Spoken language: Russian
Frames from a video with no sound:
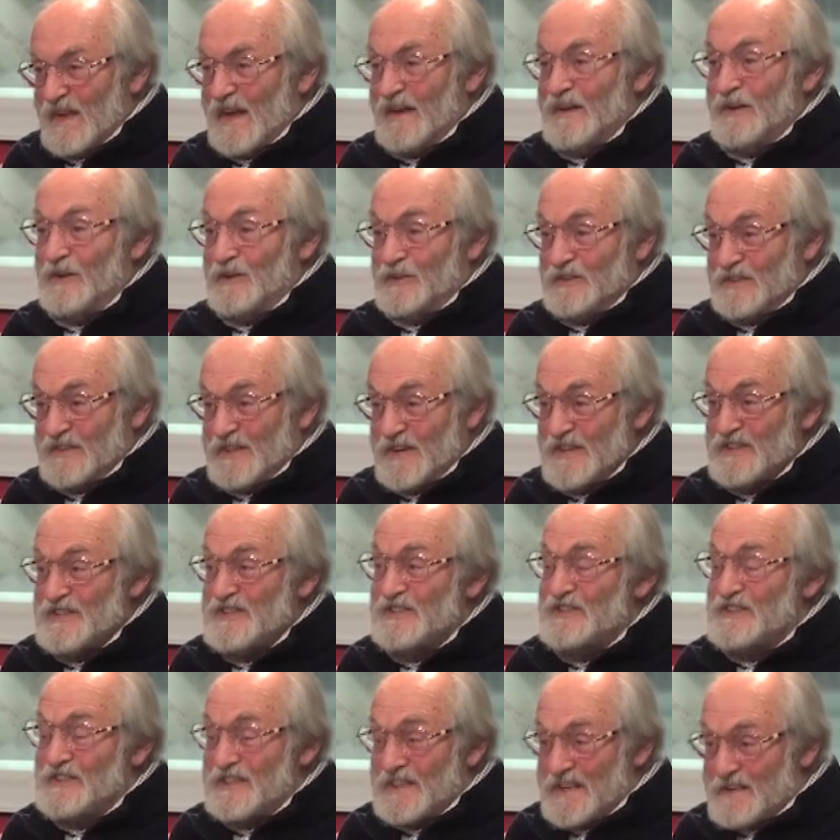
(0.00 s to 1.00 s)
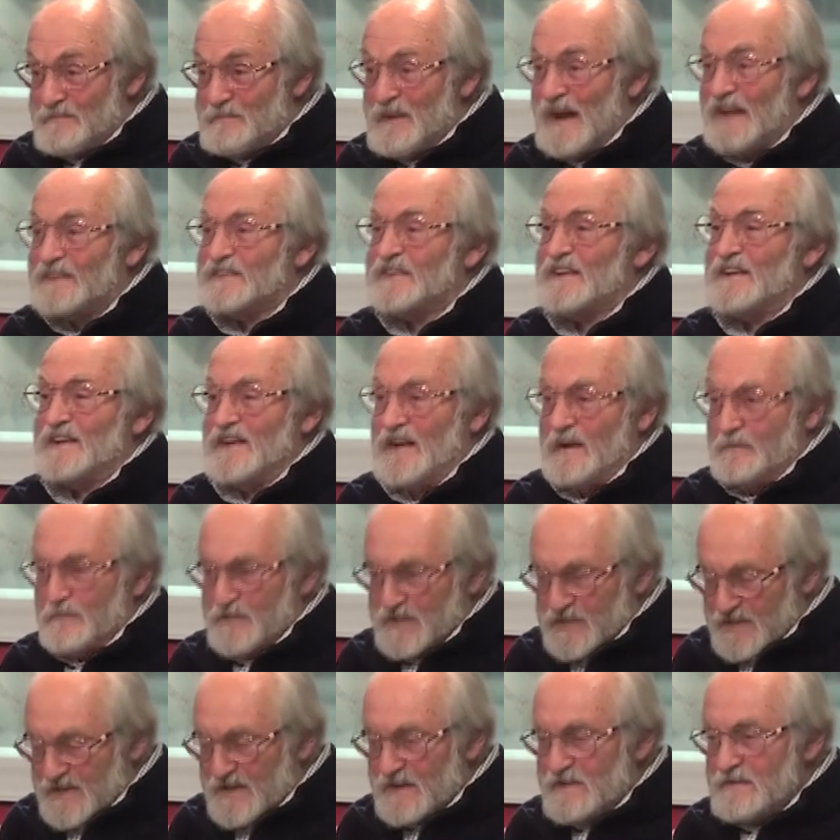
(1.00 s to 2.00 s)
И он кричит, ребята,
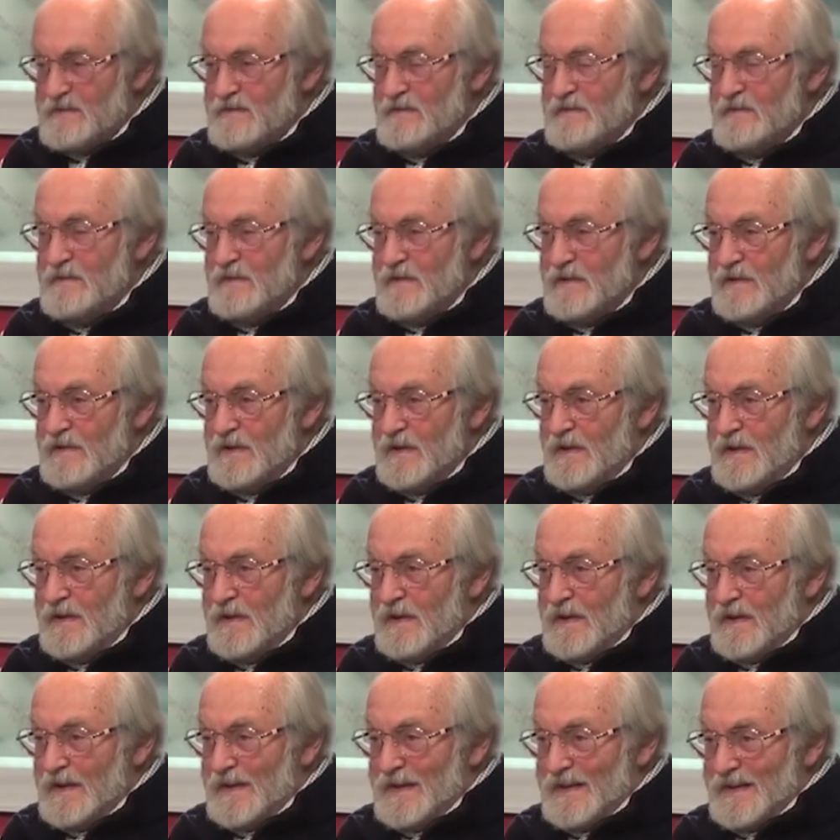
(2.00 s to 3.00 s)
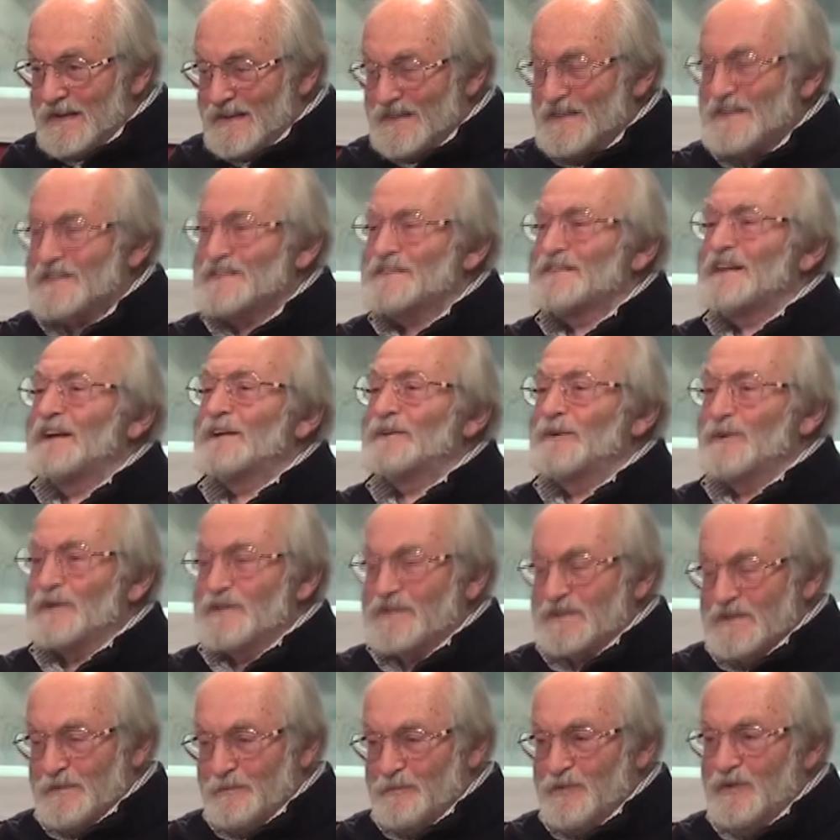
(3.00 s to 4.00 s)
немцы,
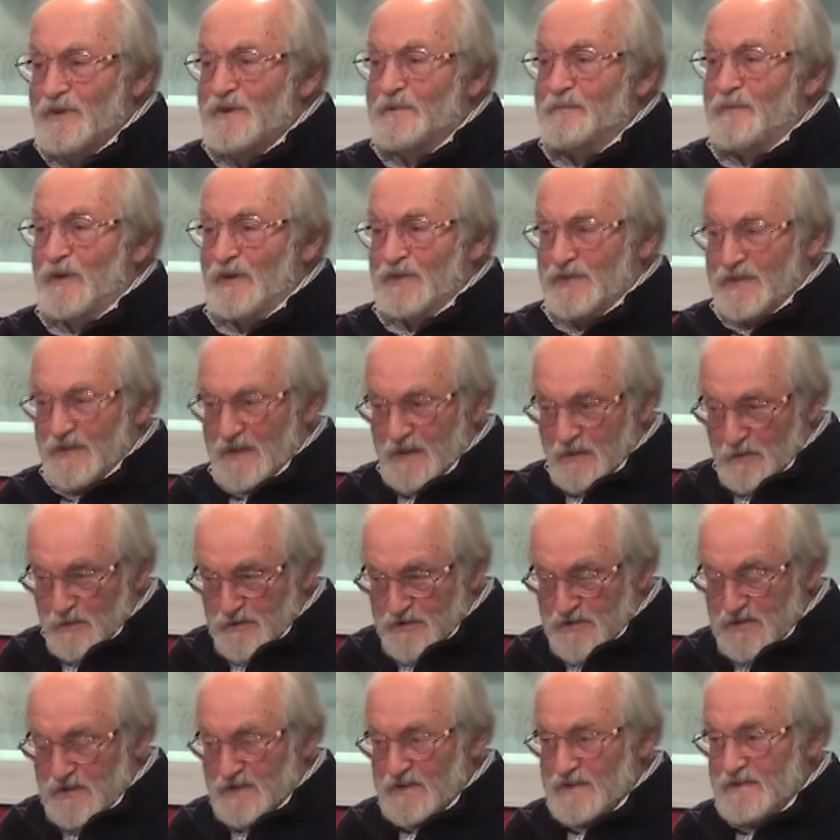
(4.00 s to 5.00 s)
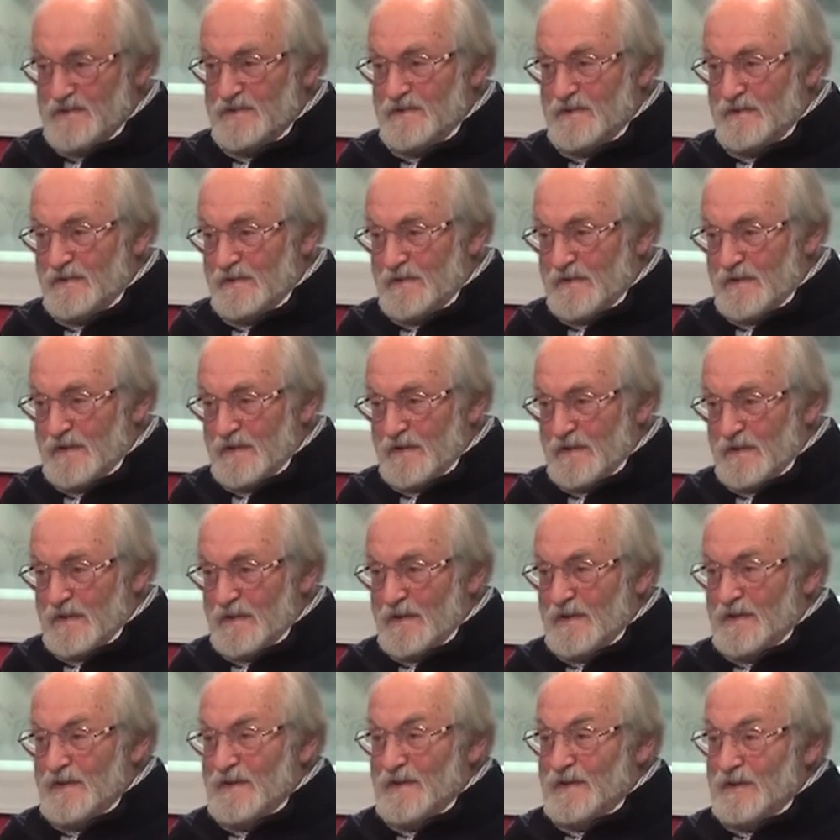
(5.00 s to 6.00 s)
раздается пулеметная очередь,
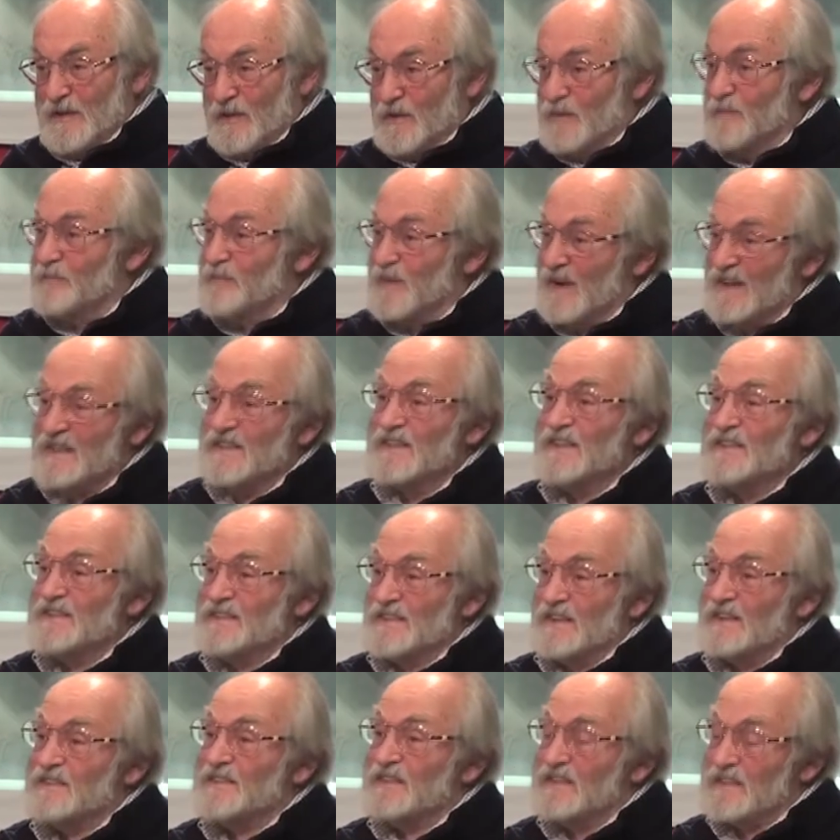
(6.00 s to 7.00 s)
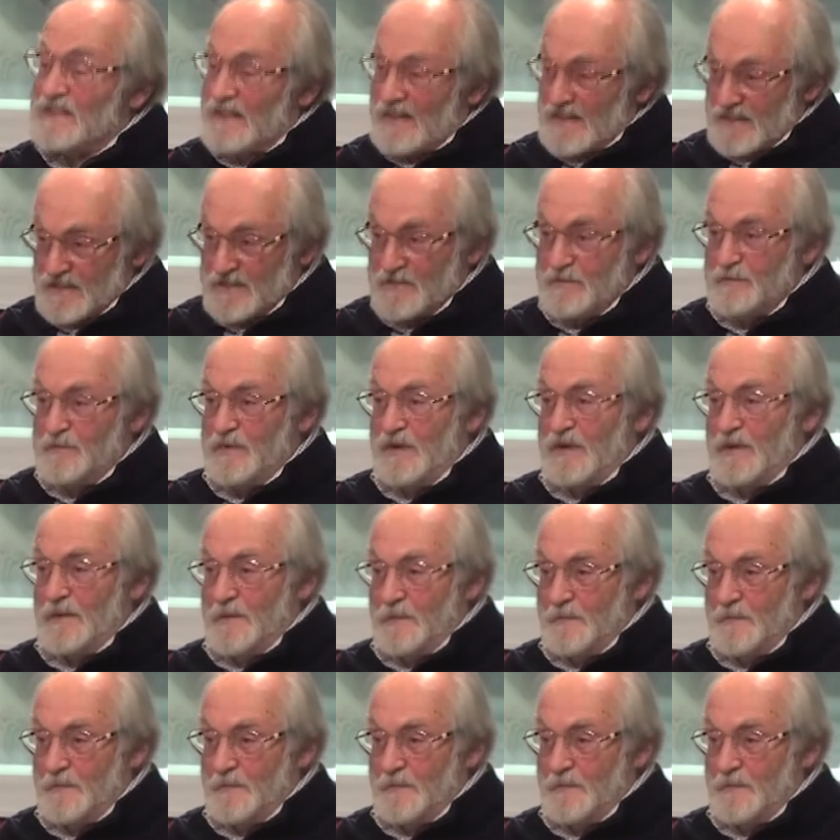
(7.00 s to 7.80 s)
и он падает с этой насыпи.